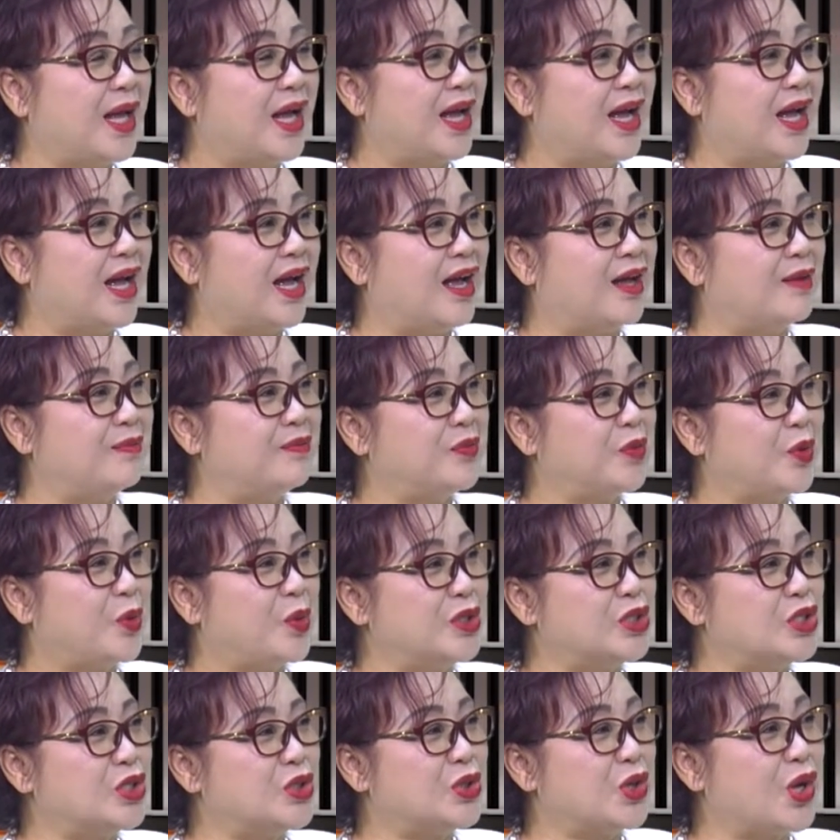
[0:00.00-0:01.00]
呃，或
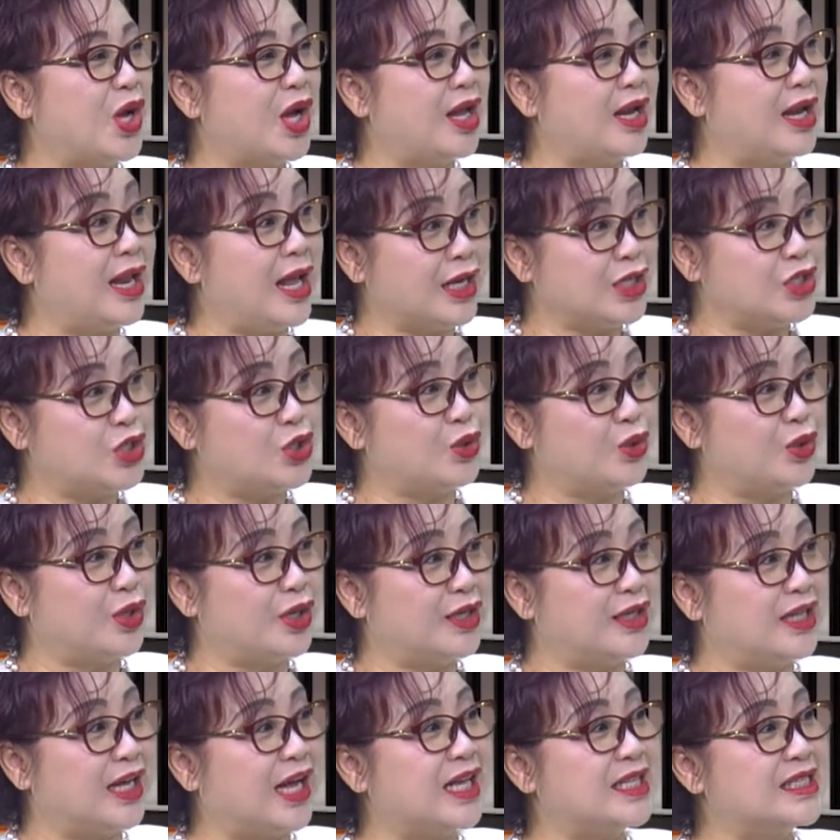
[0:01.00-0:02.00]
者说
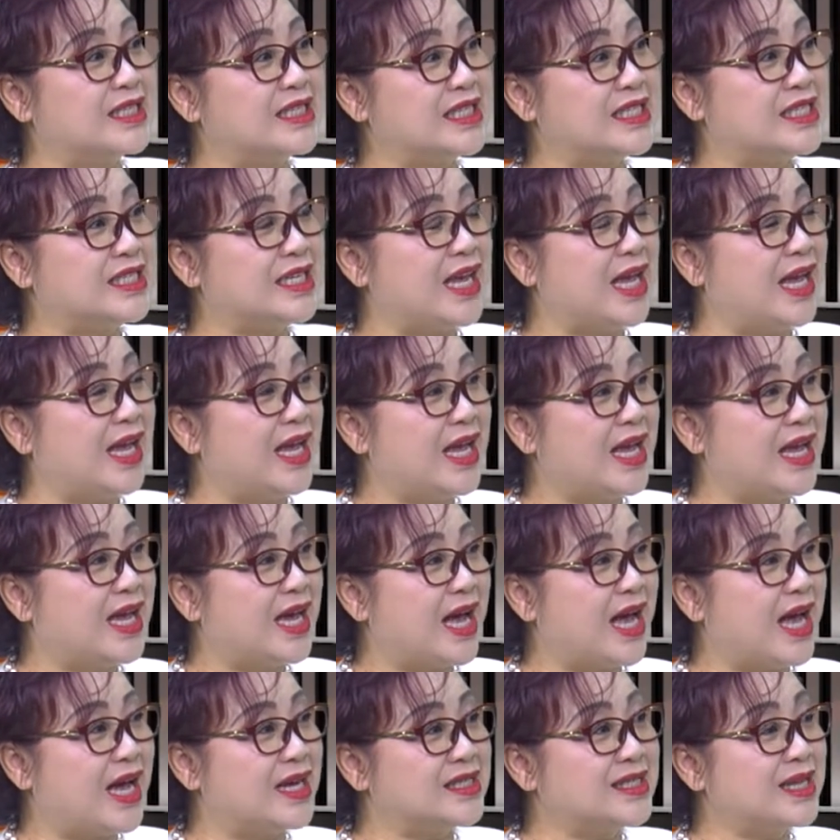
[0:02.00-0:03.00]
luxury 的这些
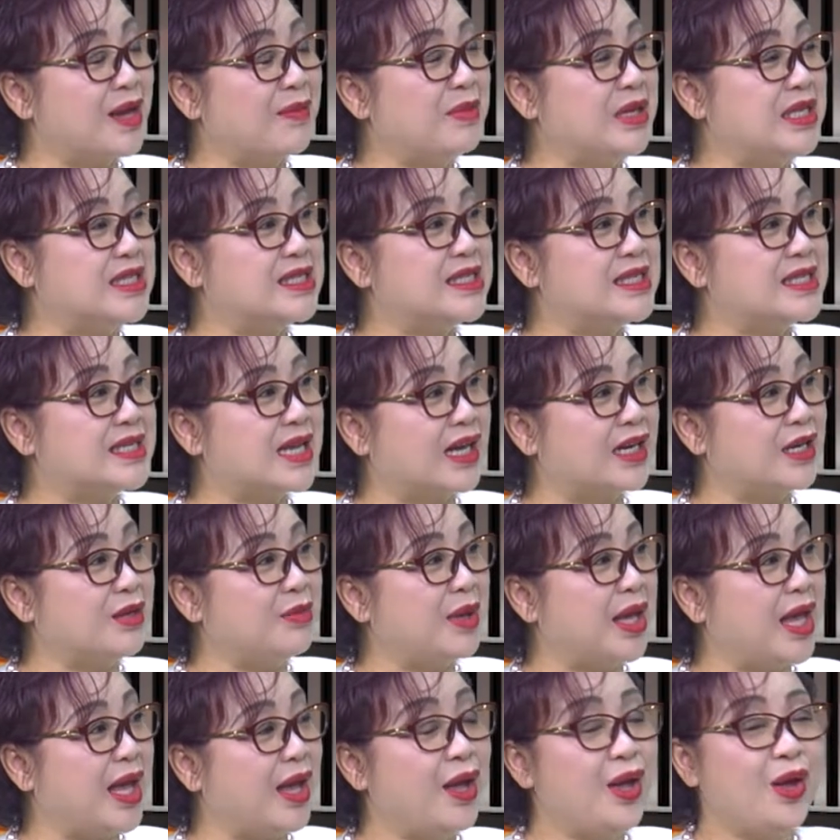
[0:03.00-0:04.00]
啊商品市场里
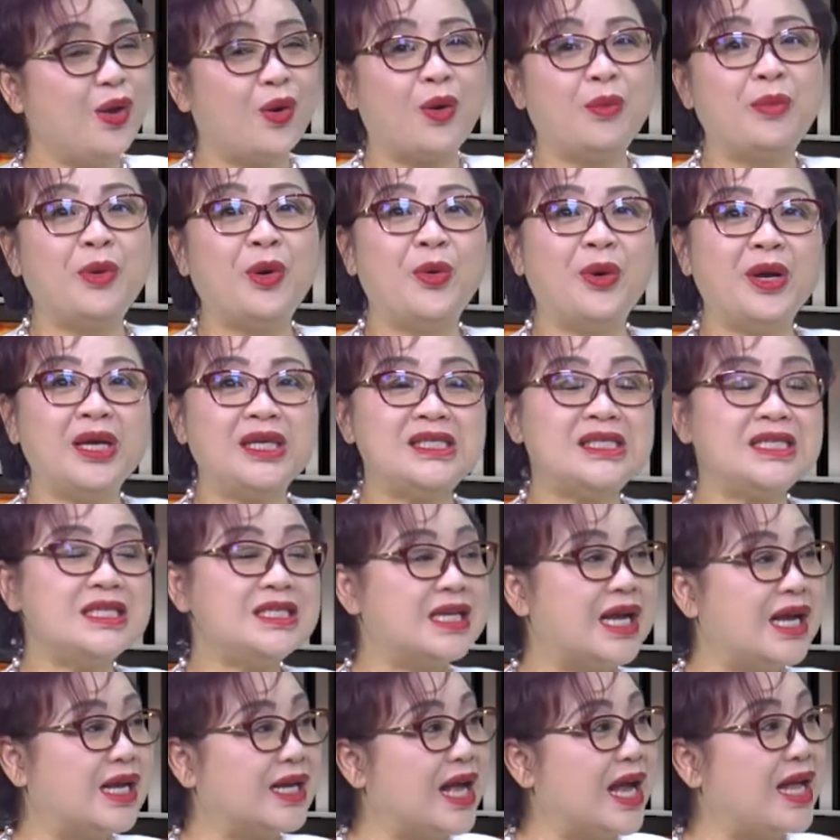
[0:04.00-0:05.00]
面，我们会经
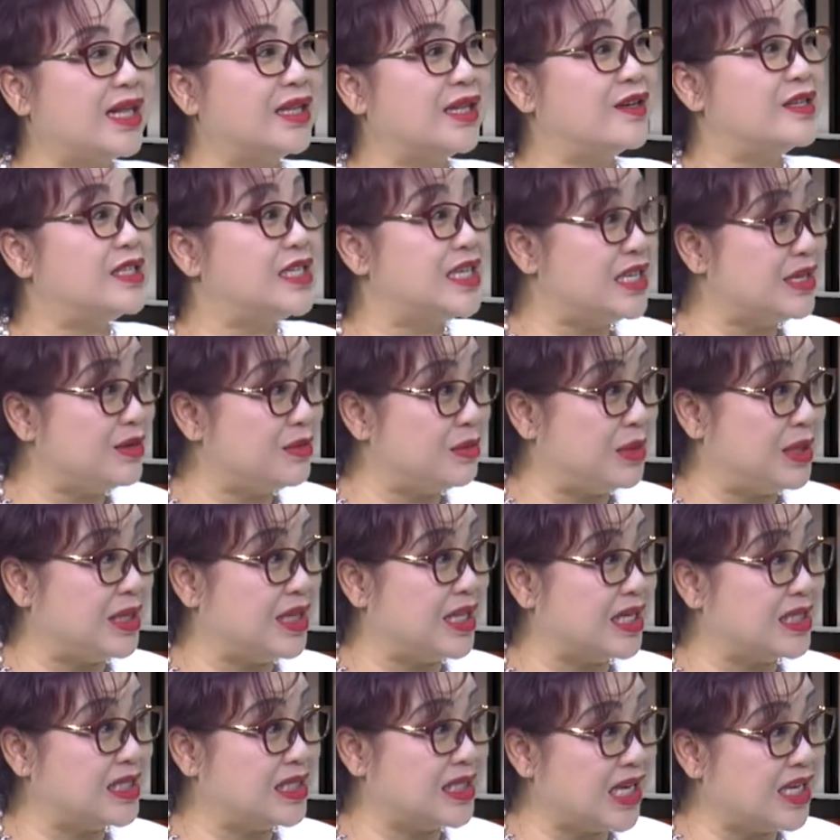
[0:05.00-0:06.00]
常看到新移民
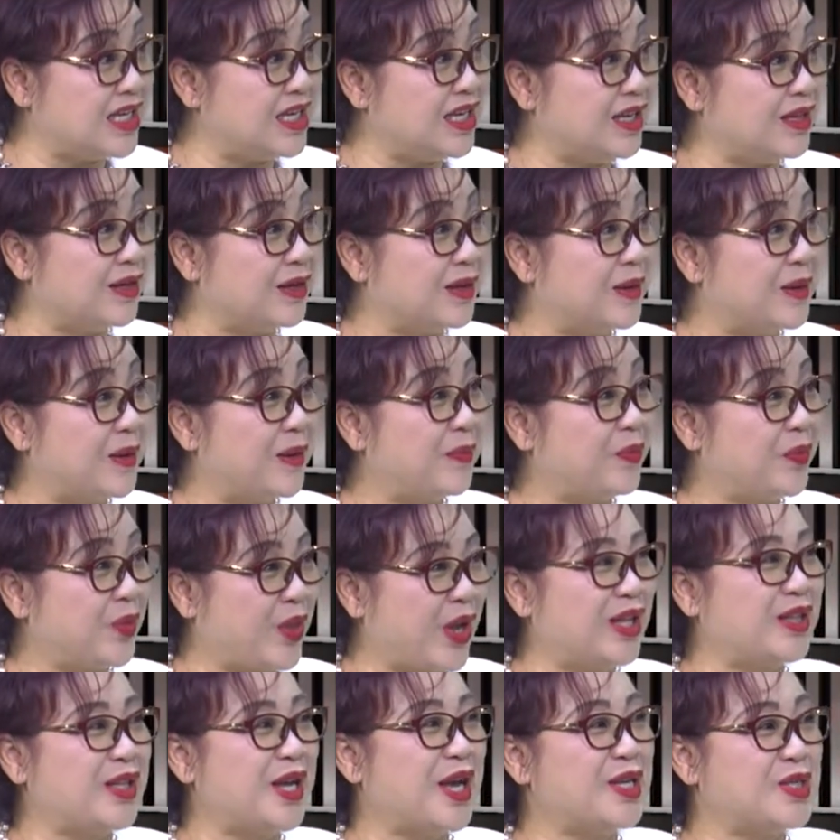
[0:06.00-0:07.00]
的身影，
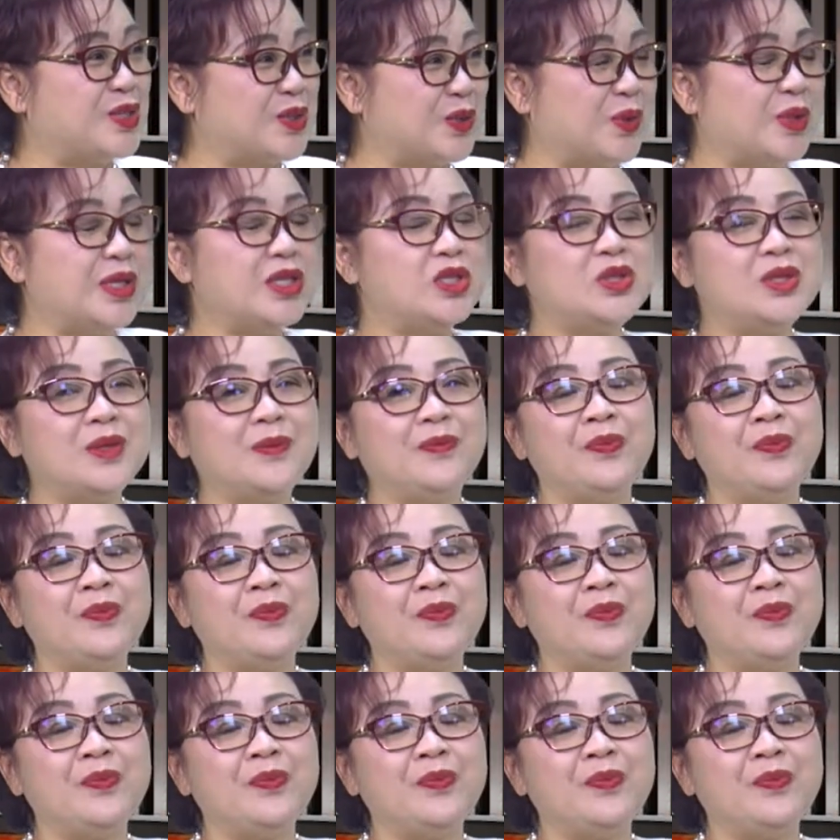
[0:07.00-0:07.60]
对对，主力军。